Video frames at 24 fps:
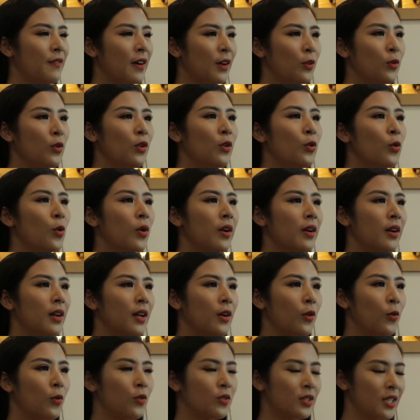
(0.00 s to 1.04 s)
và luôn luôn
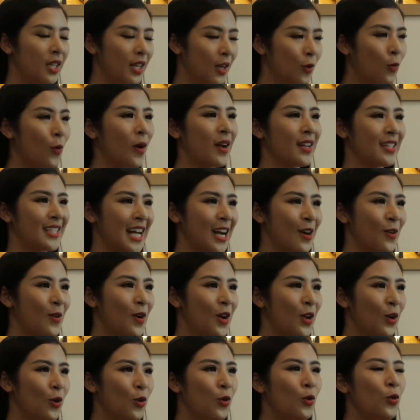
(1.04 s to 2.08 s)
rất là quảng giao,